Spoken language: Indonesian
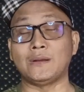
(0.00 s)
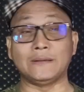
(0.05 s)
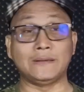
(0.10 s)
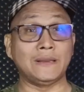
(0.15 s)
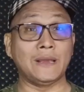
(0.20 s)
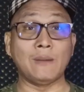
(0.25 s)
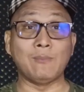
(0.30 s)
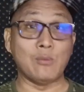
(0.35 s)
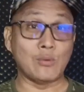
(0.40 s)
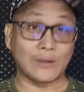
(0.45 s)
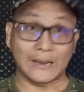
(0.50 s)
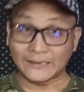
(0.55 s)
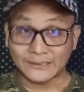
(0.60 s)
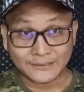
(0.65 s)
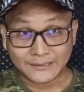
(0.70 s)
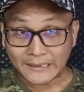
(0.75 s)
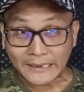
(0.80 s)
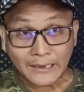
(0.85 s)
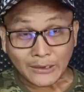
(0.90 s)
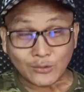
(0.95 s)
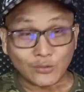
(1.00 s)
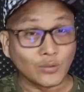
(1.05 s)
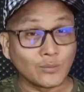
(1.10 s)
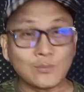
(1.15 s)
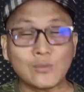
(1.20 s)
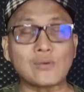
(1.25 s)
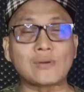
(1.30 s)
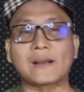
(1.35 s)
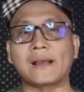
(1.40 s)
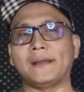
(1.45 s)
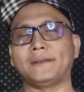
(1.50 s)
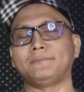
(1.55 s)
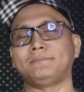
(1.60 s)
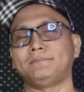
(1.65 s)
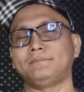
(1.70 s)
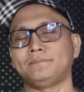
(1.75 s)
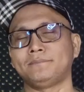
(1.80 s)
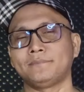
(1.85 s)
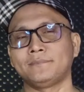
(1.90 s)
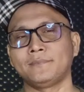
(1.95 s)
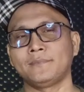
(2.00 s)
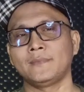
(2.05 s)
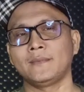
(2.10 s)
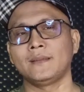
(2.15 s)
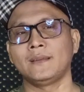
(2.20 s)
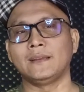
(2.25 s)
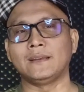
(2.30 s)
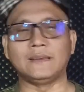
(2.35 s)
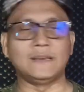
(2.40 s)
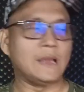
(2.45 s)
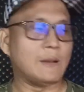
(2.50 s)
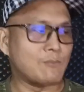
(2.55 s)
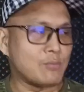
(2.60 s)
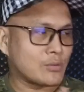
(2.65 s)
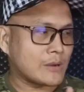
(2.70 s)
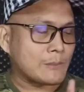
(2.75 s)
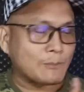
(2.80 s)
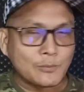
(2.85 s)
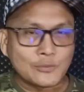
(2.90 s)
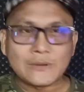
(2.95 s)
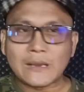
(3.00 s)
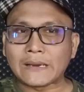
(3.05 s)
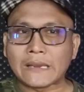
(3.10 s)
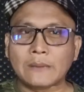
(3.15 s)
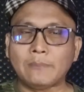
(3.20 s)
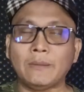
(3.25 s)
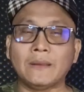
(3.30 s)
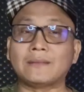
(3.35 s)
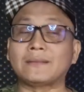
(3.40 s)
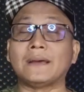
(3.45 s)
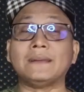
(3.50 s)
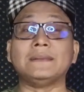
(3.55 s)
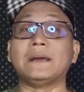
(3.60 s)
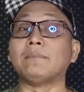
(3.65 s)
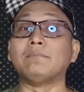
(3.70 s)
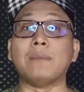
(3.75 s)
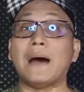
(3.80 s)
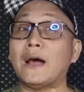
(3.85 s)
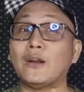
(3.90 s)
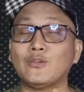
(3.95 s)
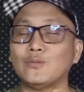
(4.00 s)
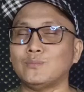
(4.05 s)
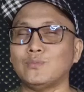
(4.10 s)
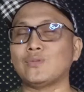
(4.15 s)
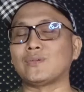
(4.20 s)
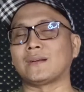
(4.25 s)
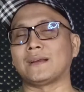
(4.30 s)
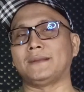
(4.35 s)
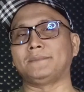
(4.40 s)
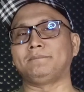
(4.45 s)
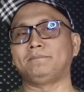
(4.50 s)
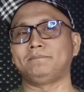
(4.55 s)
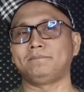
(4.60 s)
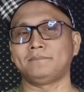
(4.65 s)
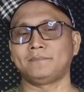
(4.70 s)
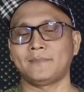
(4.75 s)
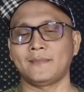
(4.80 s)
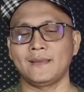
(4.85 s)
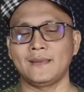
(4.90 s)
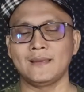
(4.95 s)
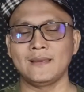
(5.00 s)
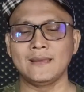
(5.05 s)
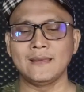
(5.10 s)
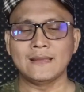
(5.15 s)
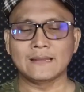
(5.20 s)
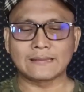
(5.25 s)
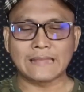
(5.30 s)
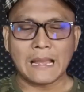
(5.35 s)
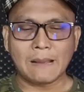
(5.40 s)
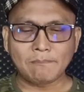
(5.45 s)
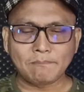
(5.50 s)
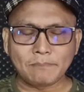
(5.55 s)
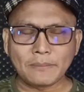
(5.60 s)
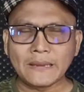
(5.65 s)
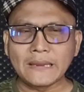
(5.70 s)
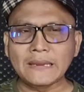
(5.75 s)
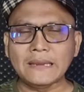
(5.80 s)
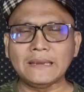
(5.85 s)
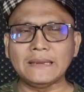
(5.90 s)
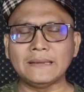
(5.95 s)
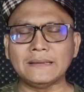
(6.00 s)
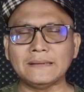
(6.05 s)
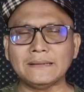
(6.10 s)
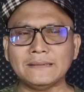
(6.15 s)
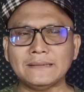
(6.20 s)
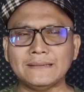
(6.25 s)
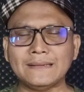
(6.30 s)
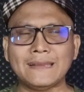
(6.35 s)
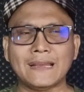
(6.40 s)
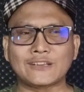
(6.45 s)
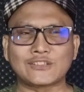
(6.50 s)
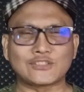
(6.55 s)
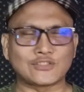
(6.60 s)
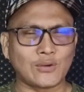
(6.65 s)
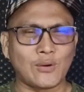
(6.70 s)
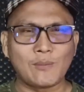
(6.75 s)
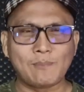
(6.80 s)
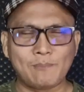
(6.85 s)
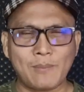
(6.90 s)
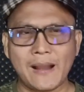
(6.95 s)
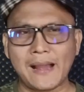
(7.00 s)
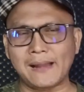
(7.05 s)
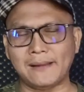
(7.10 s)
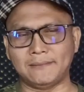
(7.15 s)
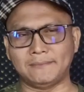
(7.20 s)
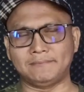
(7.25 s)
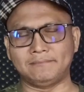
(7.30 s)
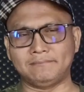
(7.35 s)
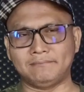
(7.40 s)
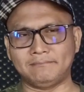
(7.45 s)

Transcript: Dia bukan selingkuh, bukan. Dia bukan punya gebetan yang baru, bukan. Tapi dia coba